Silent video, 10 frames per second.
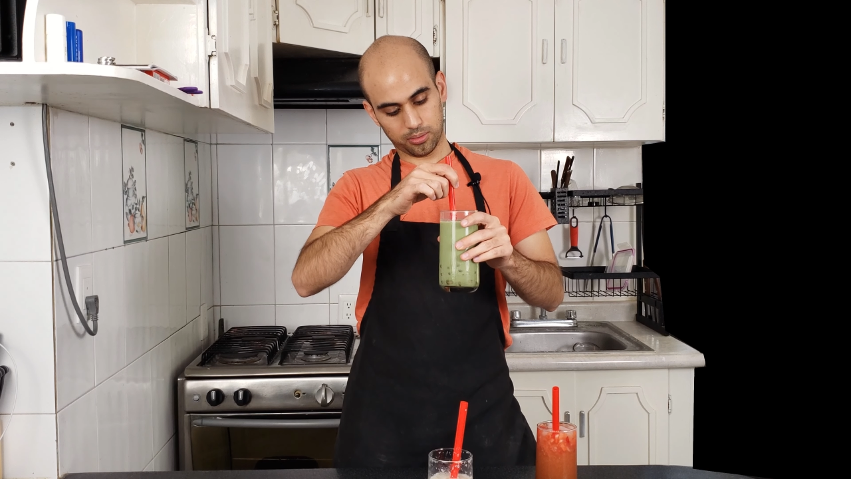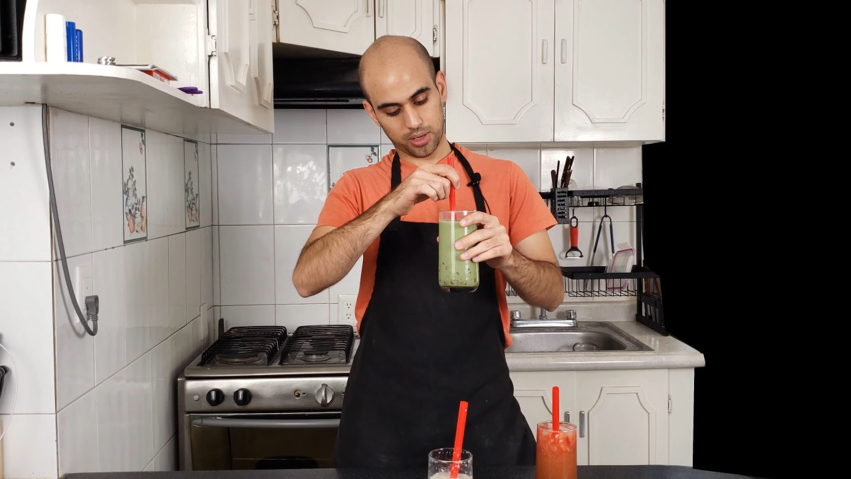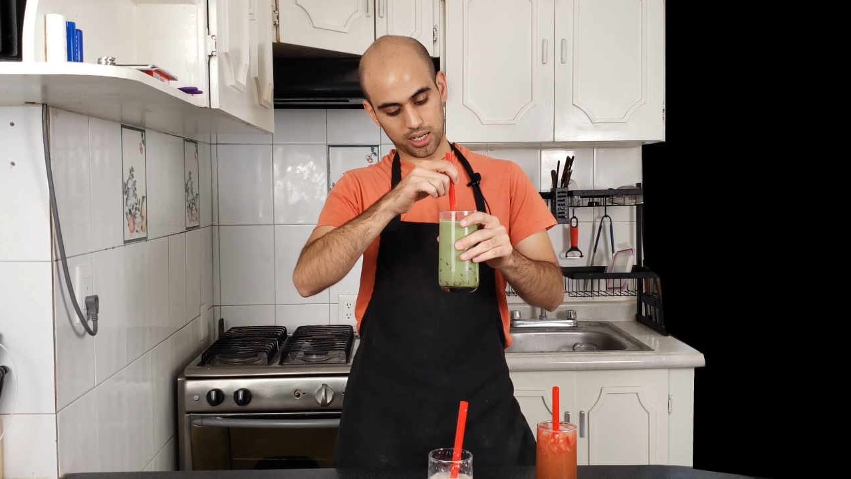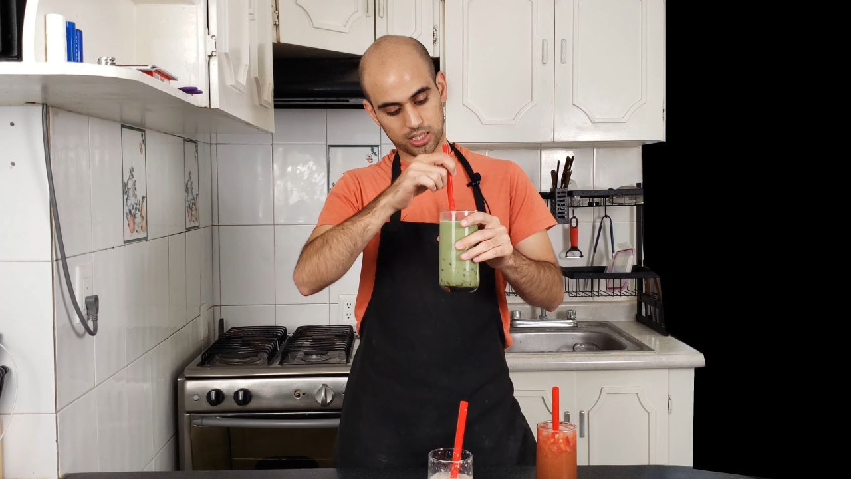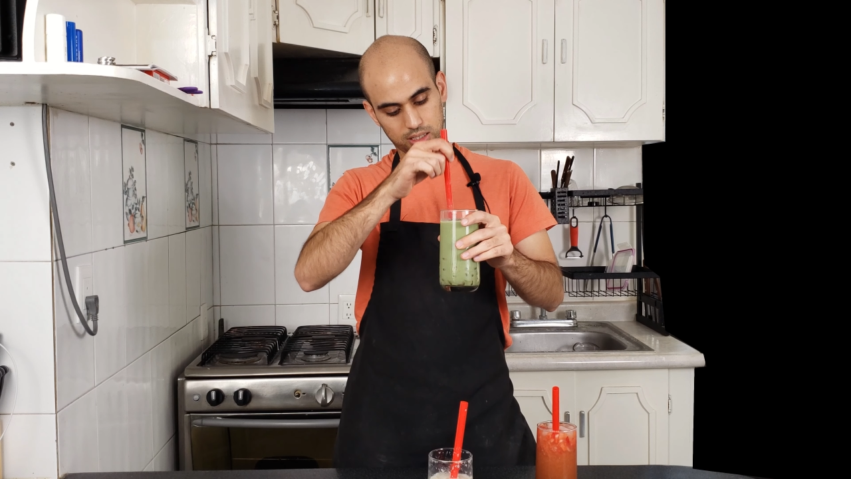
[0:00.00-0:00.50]

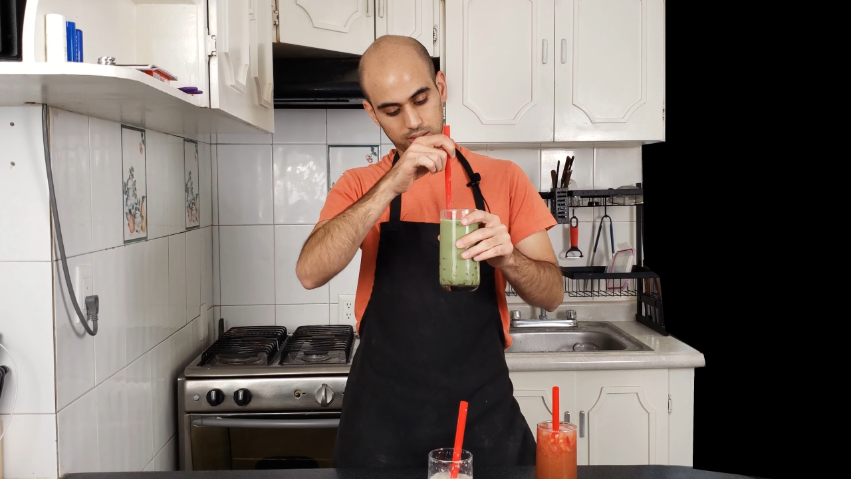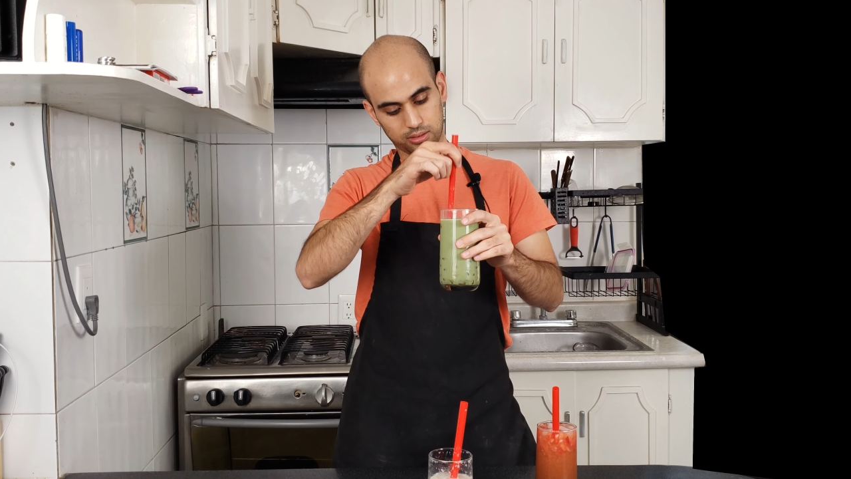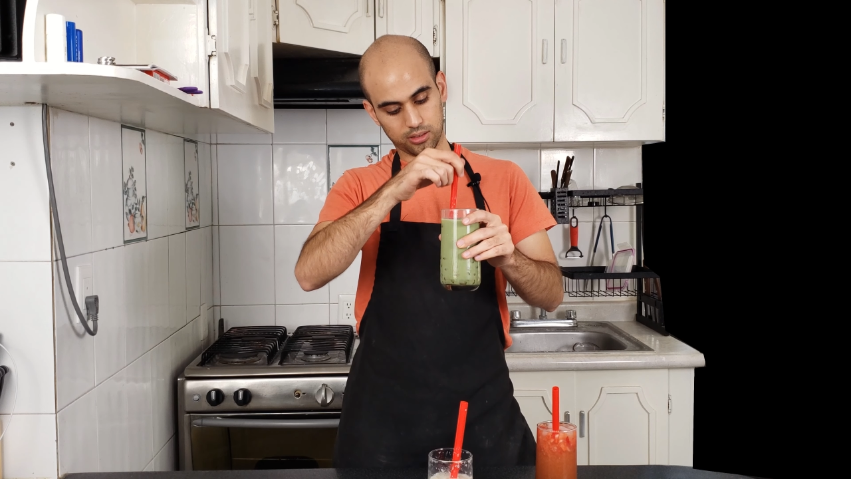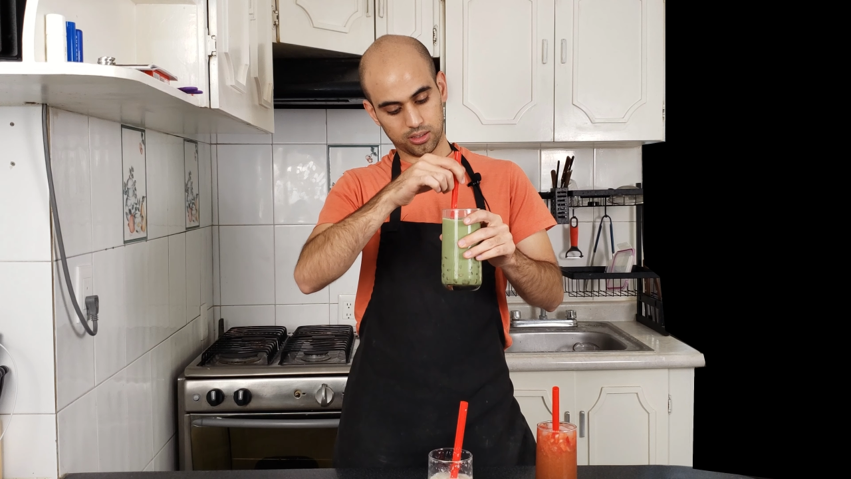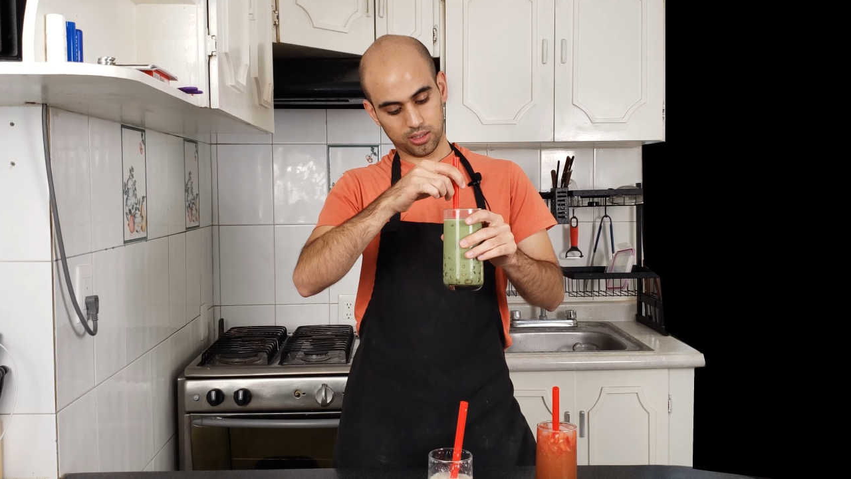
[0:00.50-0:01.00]
matcha.
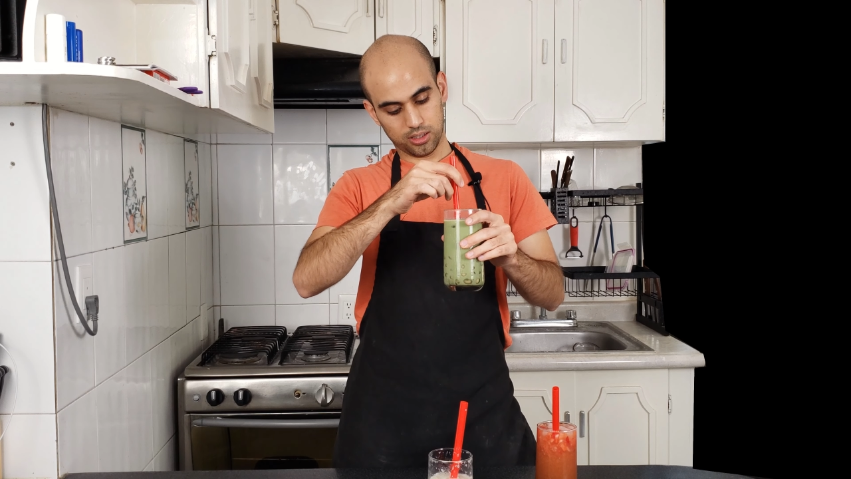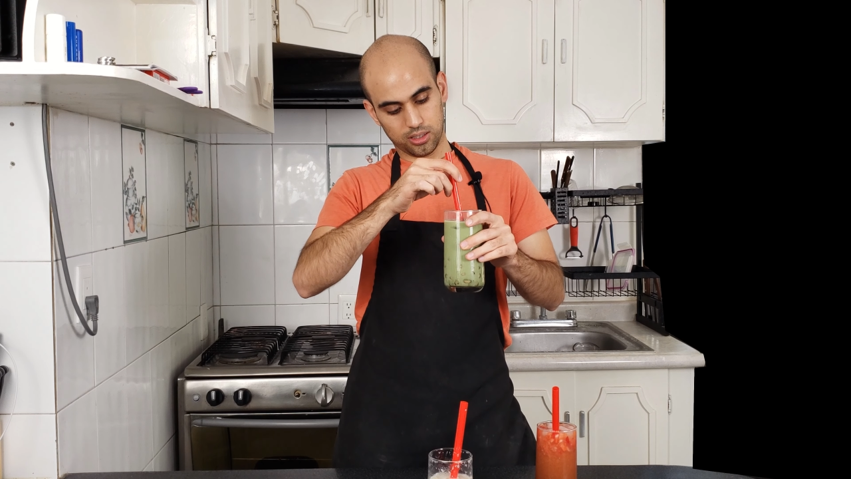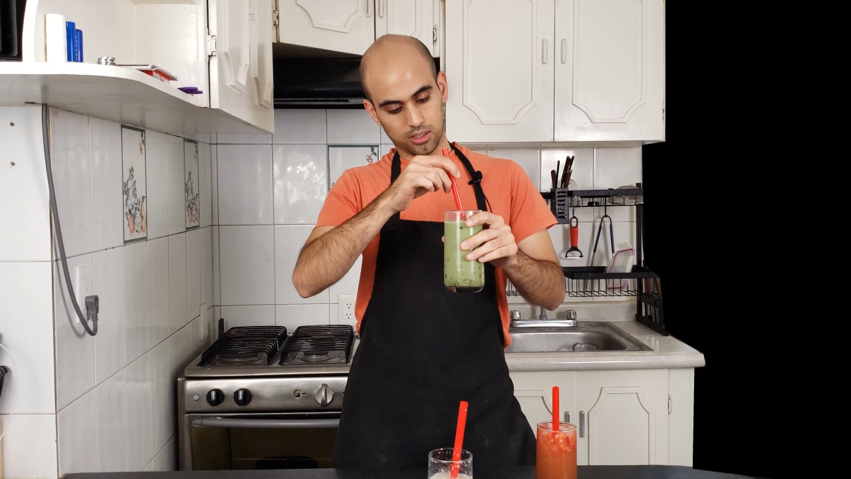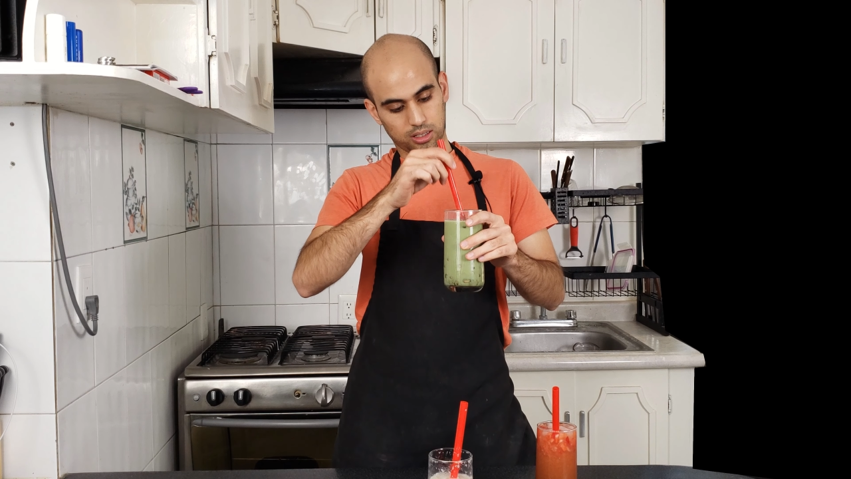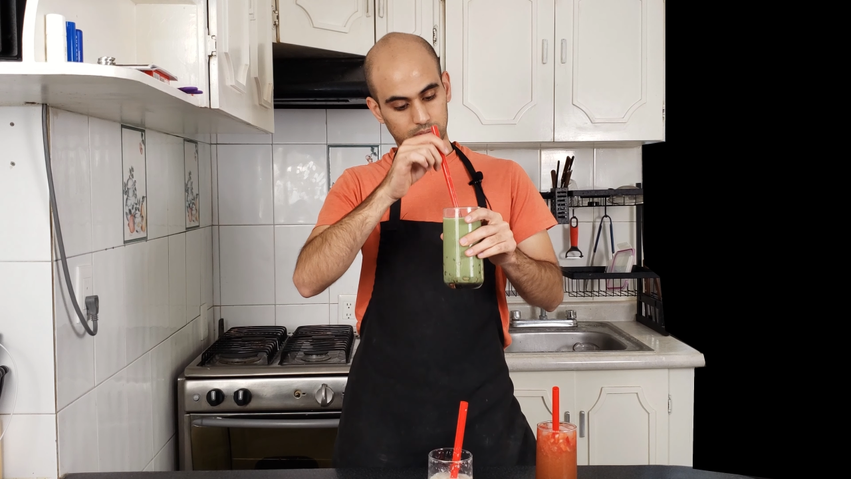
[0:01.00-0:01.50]

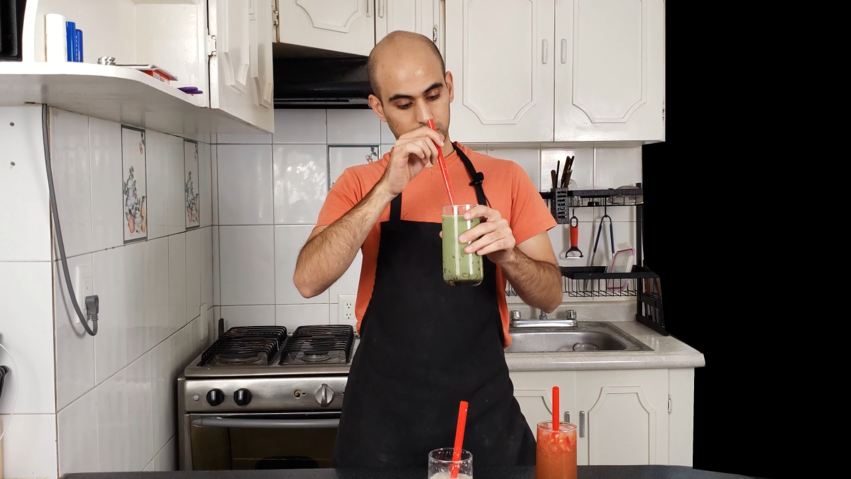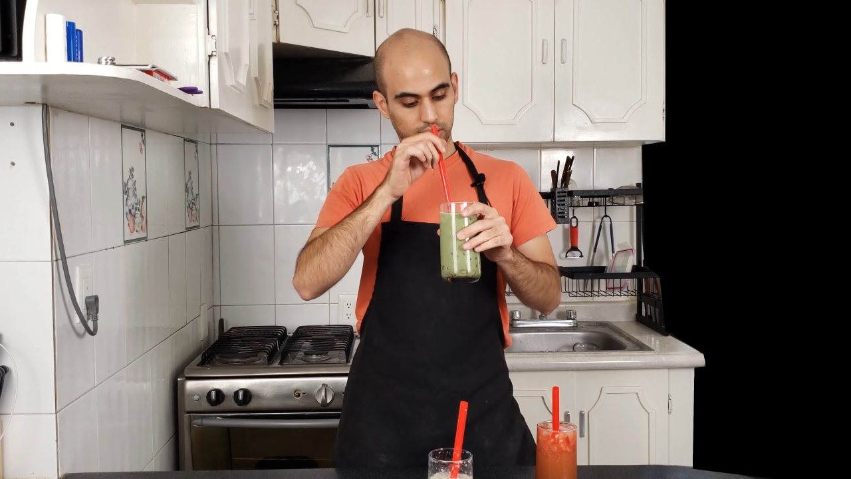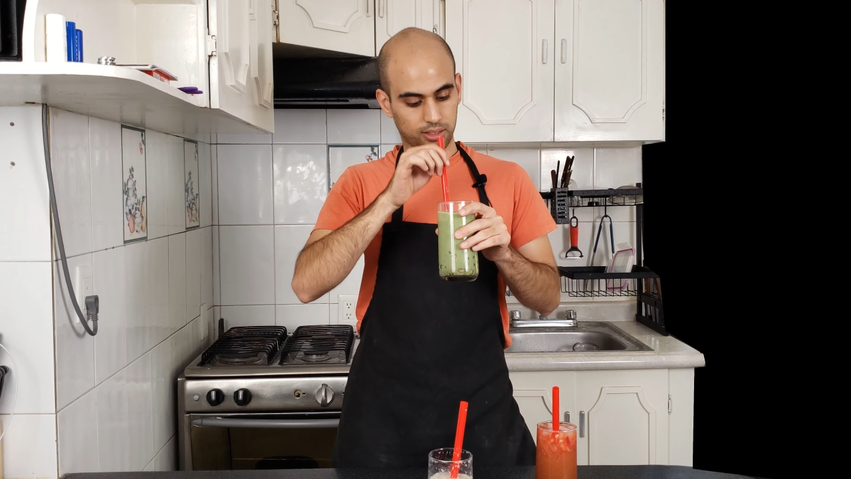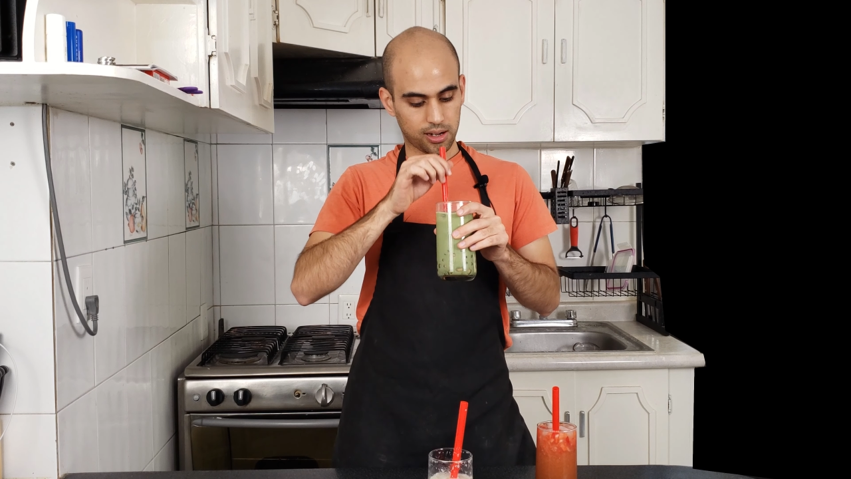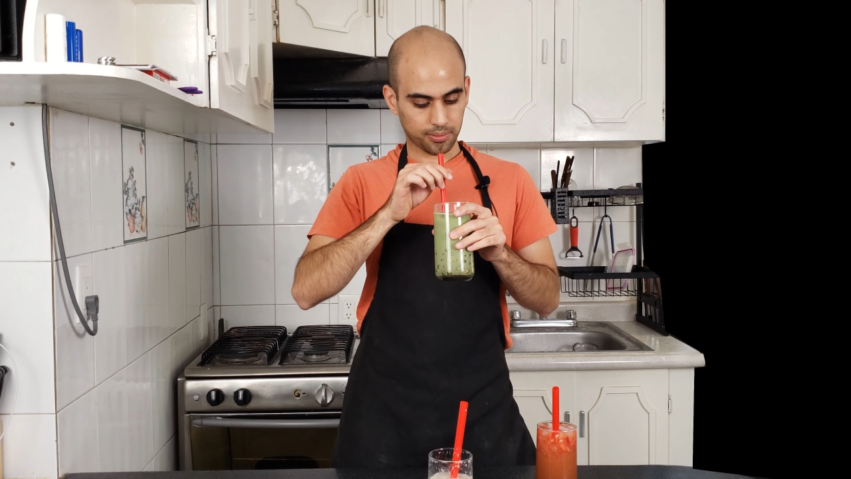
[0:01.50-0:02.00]
No sé qué
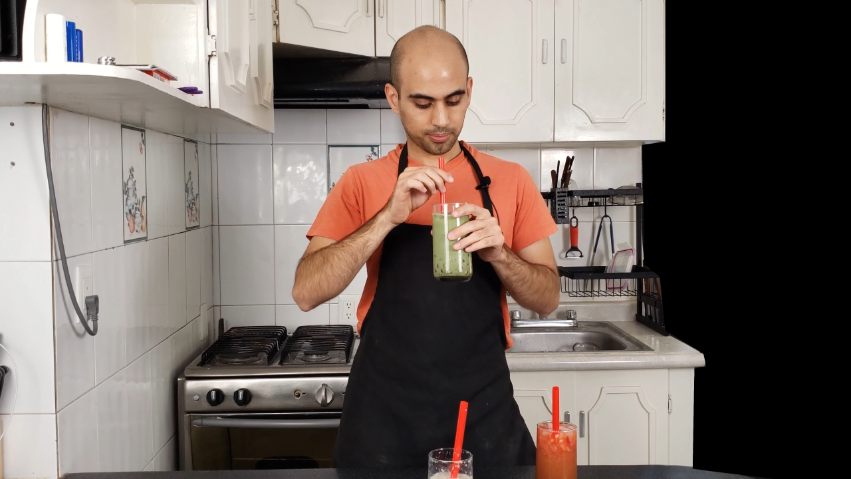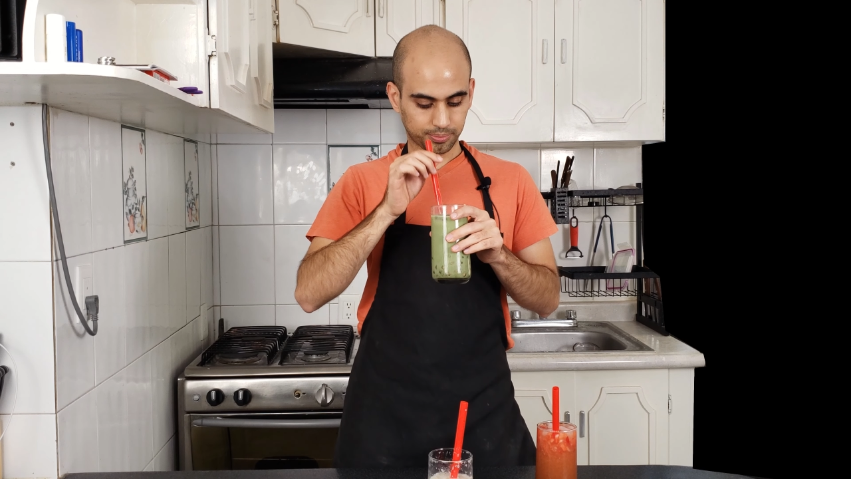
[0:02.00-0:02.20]
tal.